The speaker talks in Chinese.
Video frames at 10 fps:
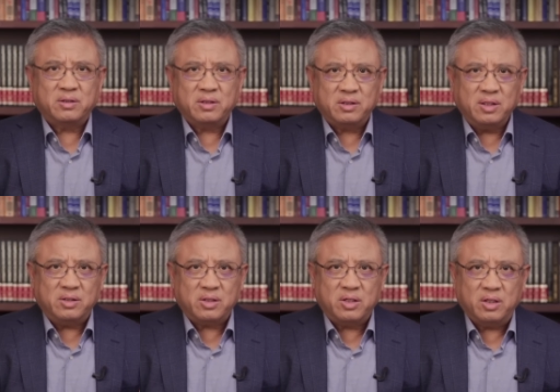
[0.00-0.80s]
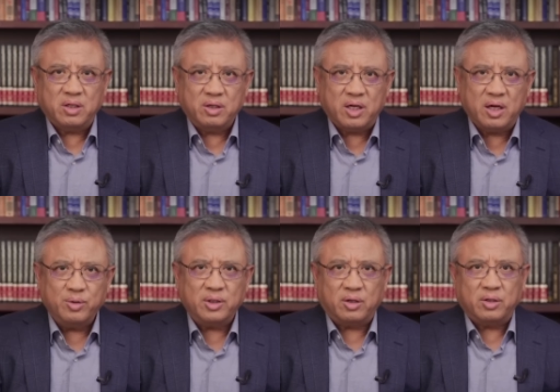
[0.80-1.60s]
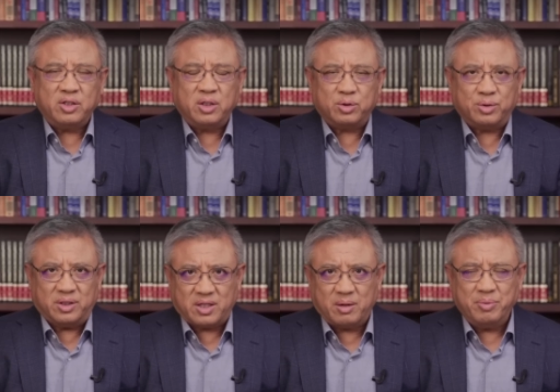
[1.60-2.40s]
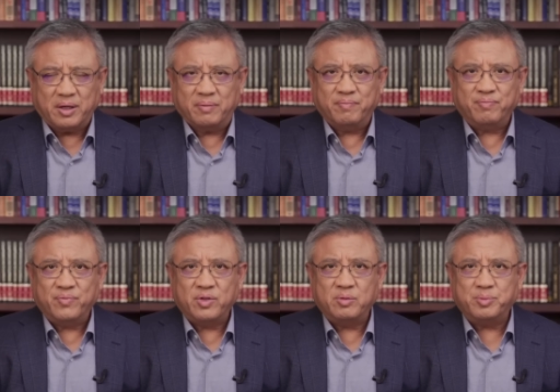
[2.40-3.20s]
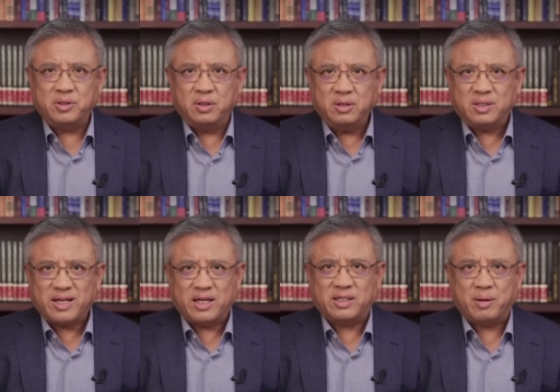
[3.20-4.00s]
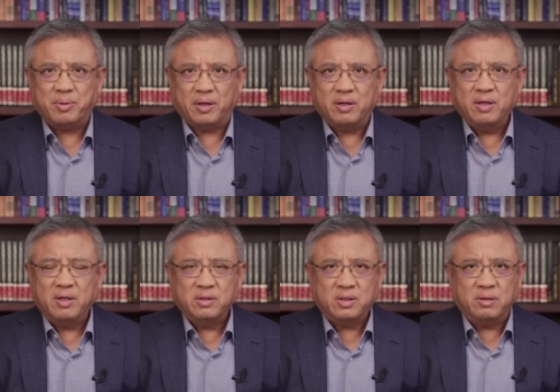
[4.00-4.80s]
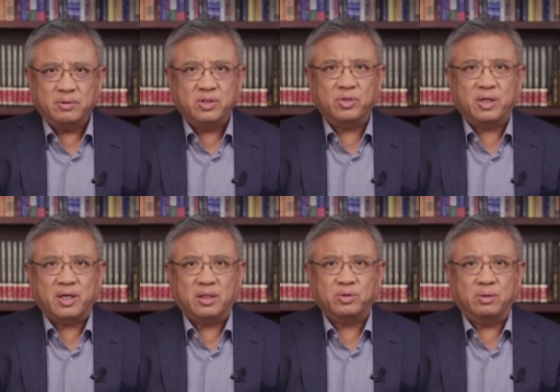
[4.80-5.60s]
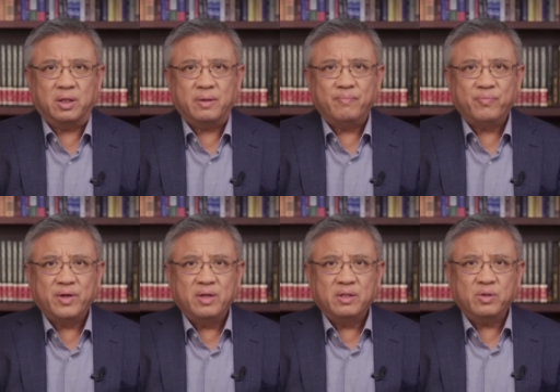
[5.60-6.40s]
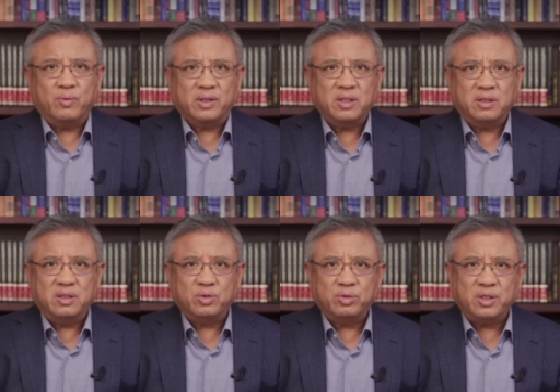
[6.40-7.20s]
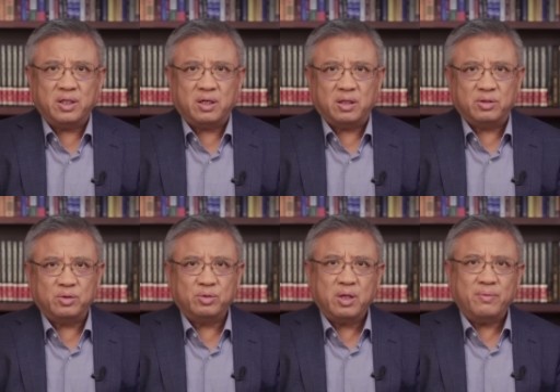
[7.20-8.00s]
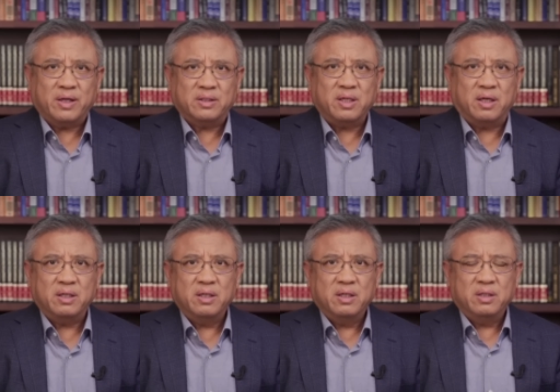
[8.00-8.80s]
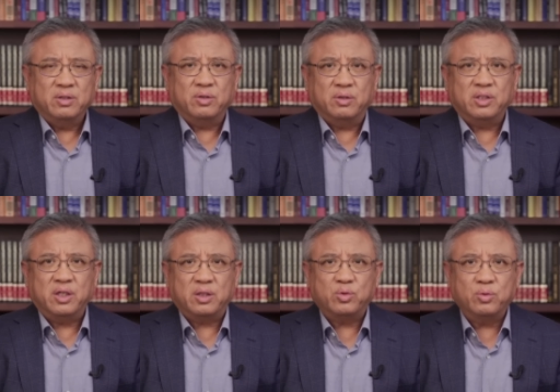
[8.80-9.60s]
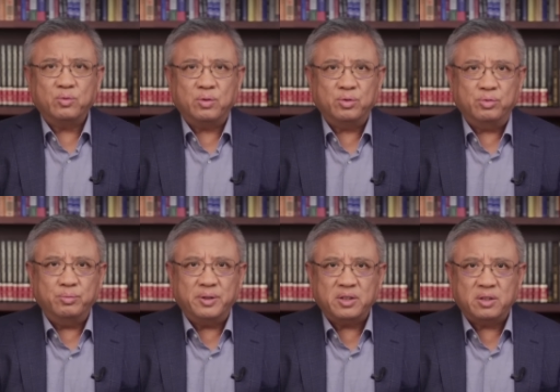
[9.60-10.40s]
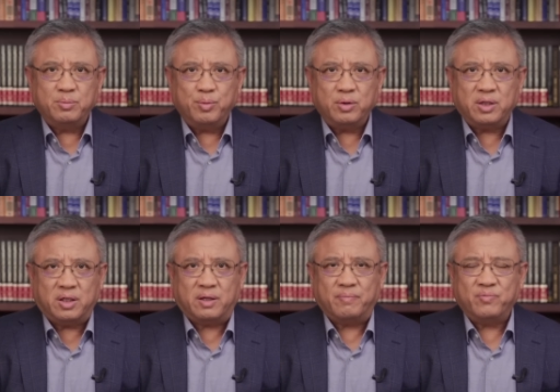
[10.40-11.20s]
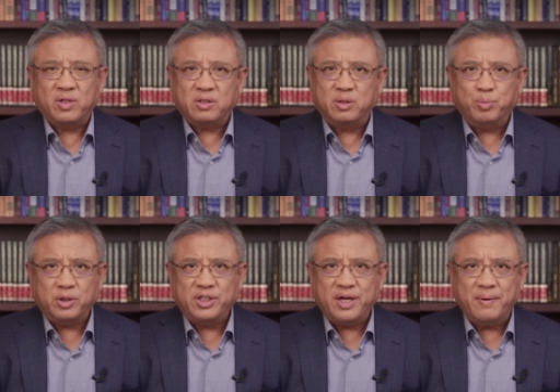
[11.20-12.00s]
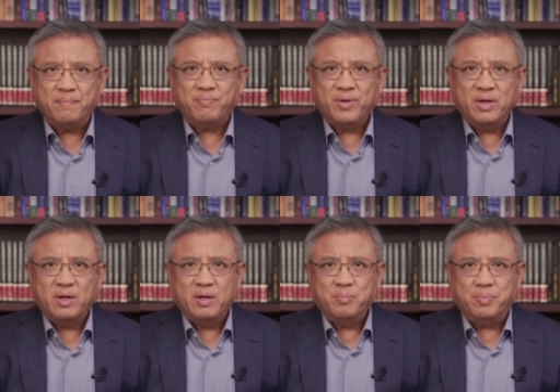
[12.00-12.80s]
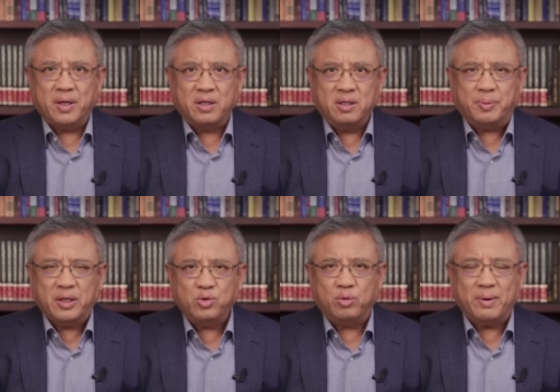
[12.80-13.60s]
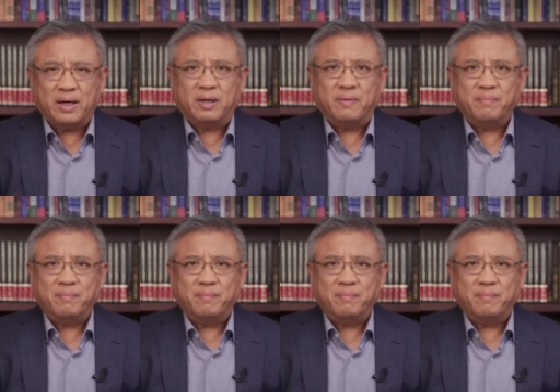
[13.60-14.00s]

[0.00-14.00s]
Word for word: 甚至可能连累到一切水产品，就是不仅仅是海产品，这个问题就很严重了。就网上已经出现的哈，就昨天晚上有一些中国渔民直播的直播间被恶评充满了，